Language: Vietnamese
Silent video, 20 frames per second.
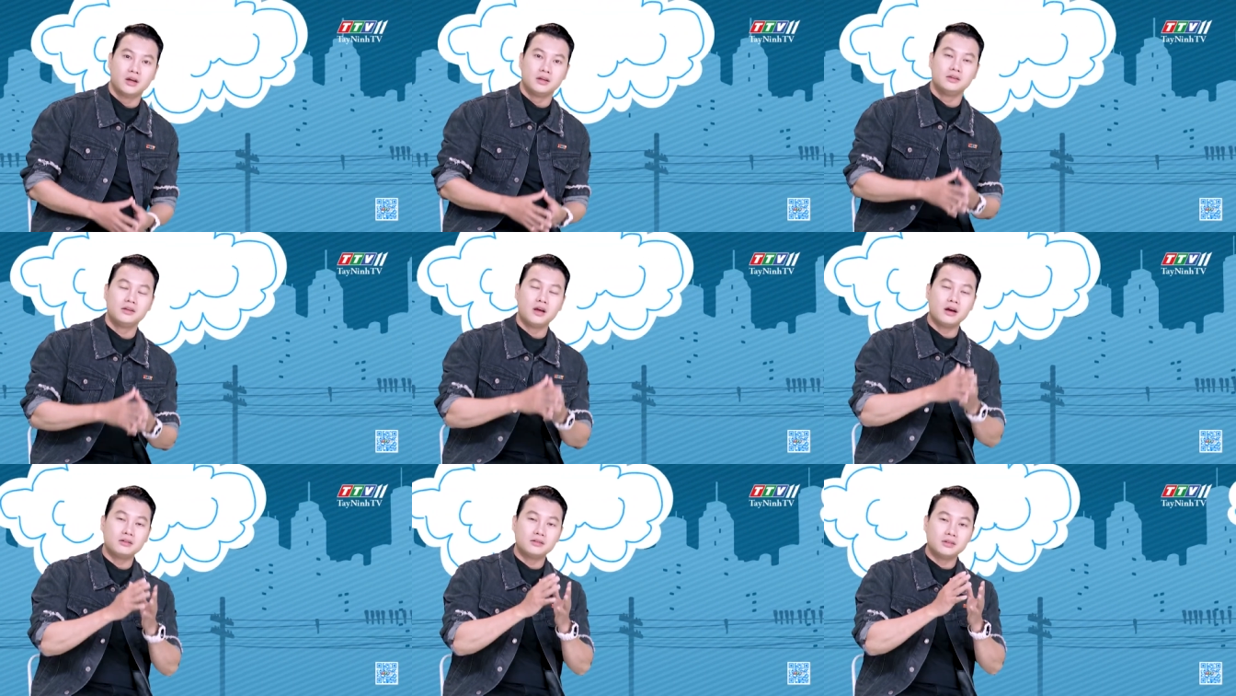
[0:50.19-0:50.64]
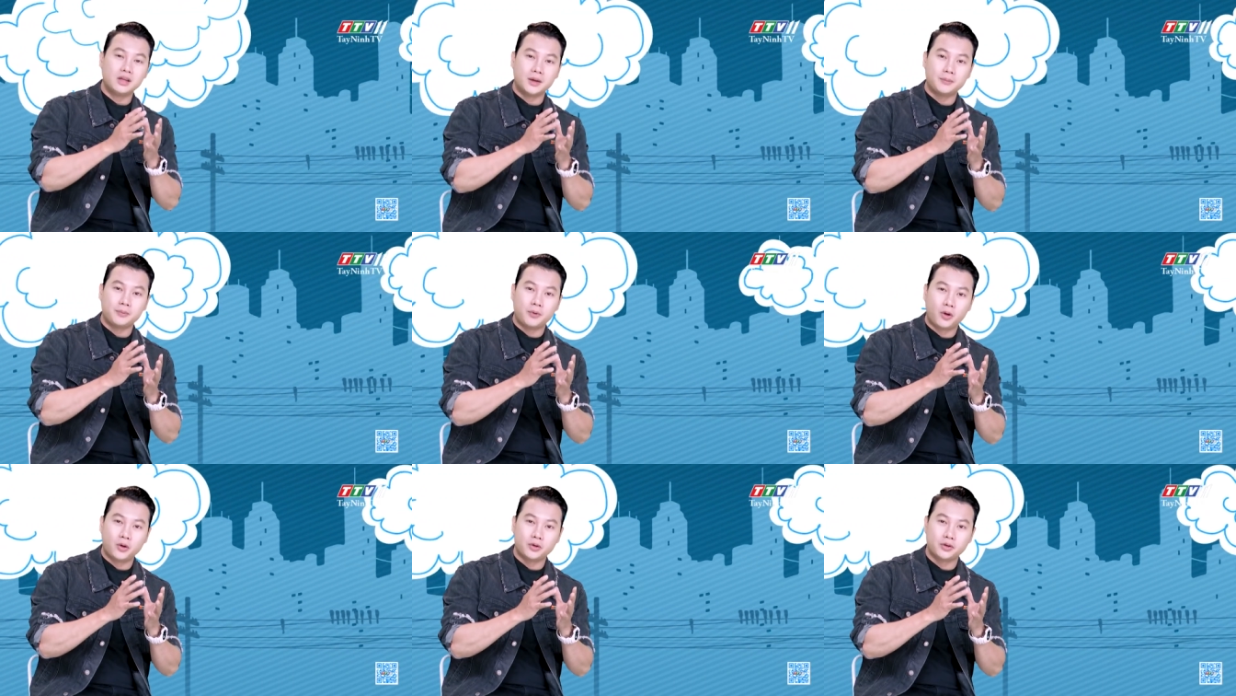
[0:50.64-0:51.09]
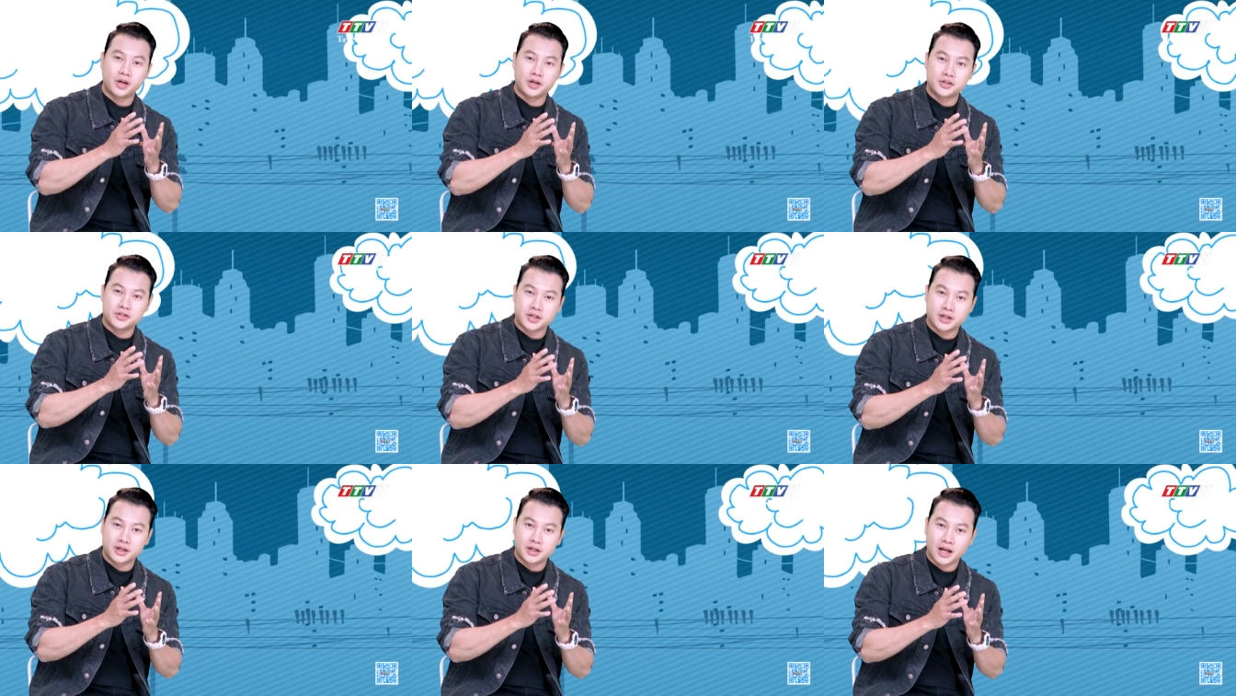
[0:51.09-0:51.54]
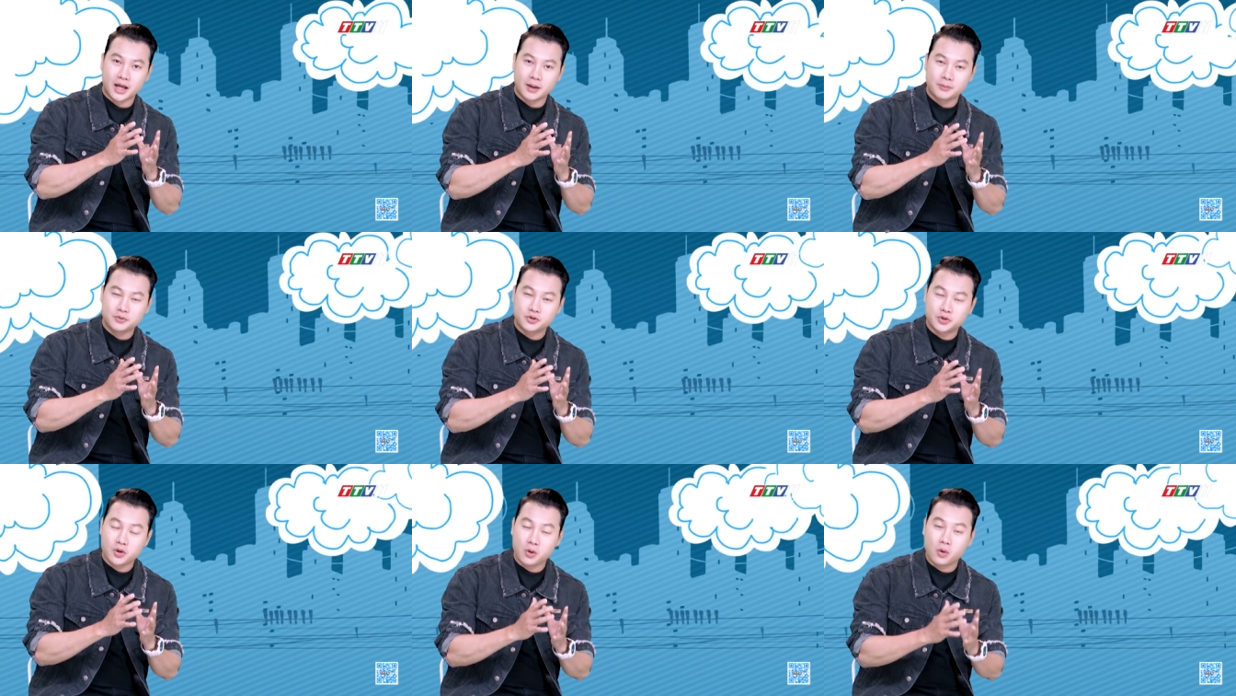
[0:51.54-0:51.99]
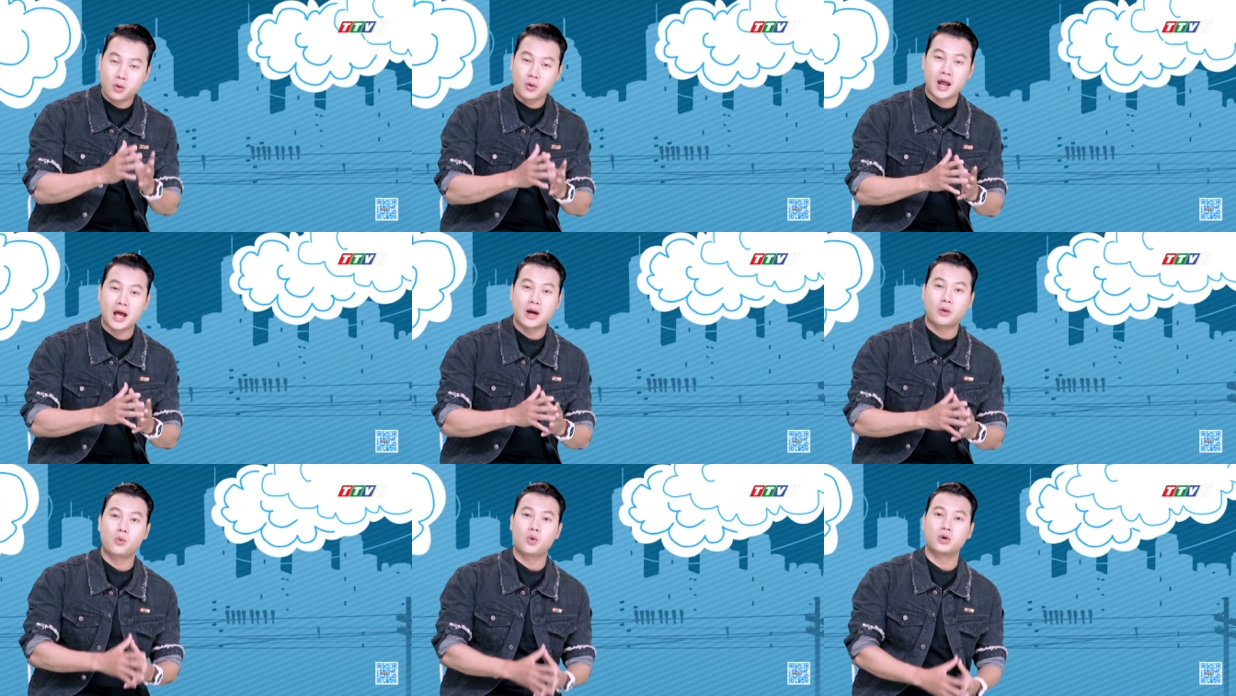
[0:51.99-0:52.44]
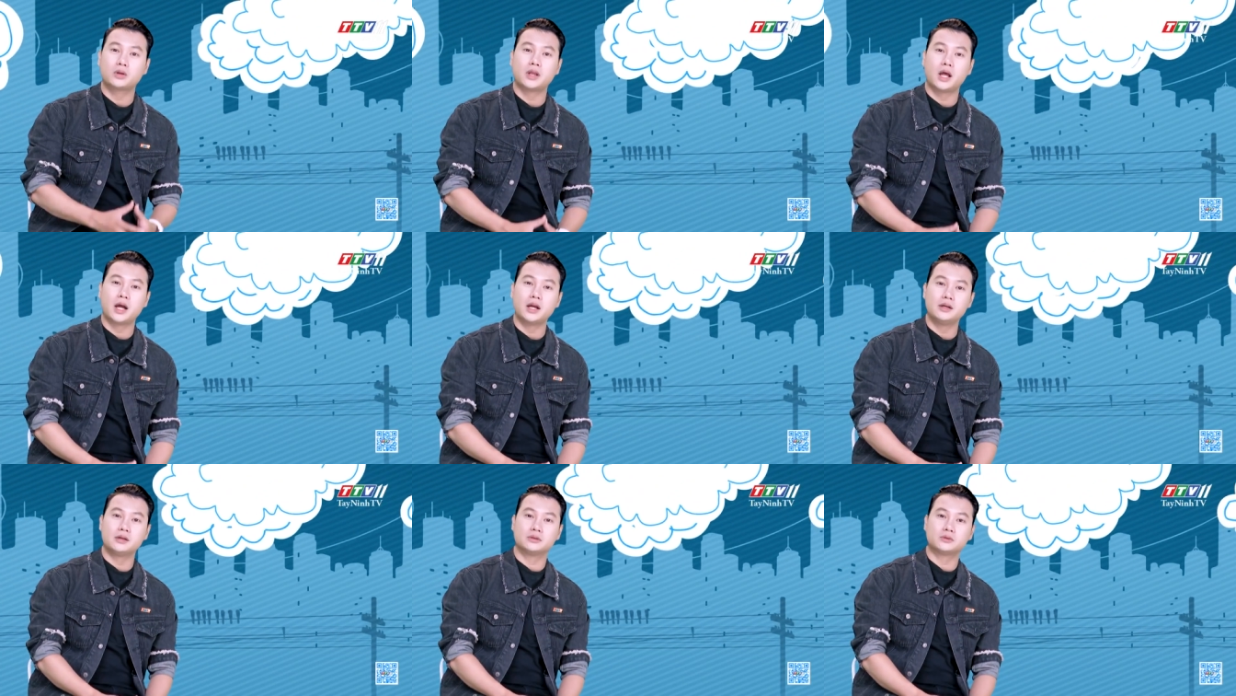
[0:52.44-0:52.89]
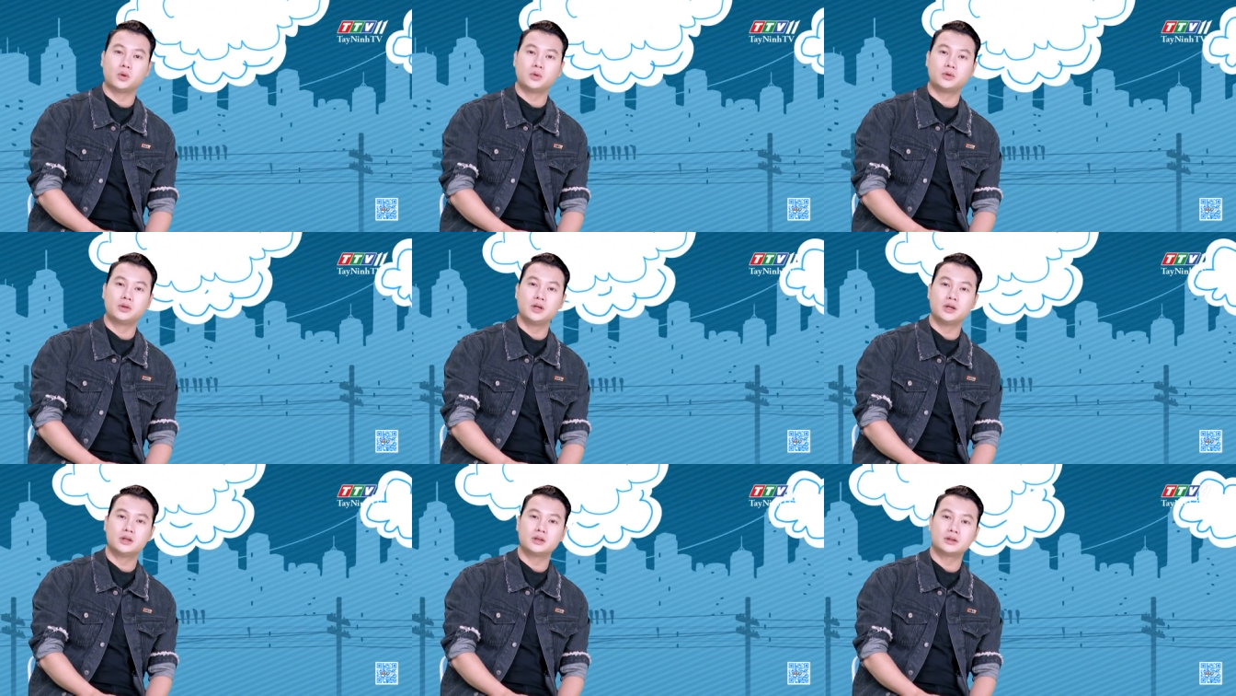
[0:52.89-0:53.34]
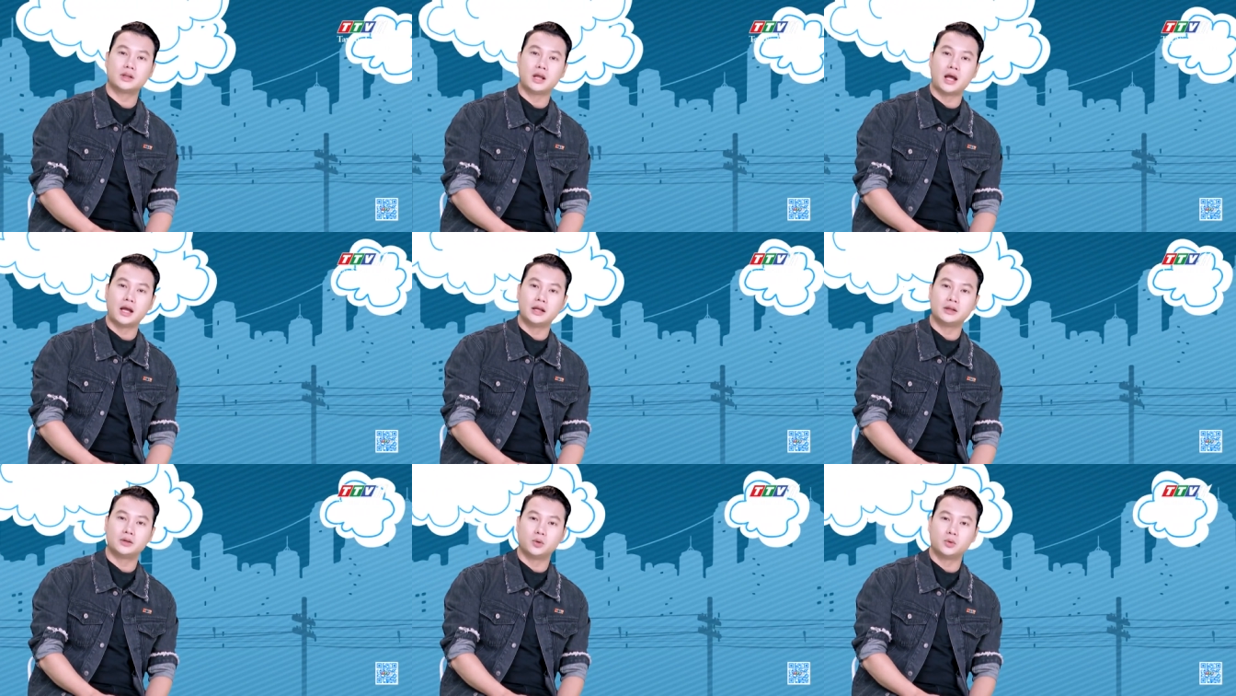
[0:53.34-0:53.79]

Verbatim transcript: Nhân dịp hội chợ triển lãm sô-cô-la quốc tế được tổ chức tại